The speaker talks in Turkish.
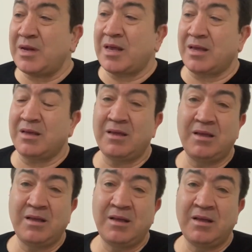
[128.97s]
ne?
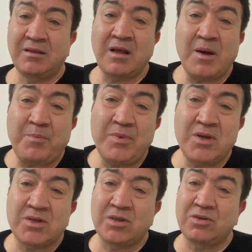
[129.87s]
Ne
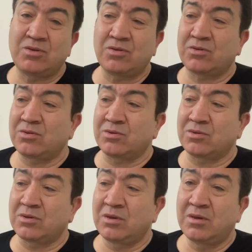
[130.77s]
yapmaya
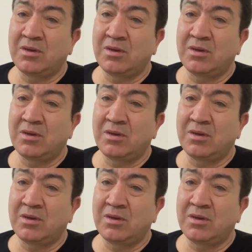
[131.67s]
çalışıyorsunuz?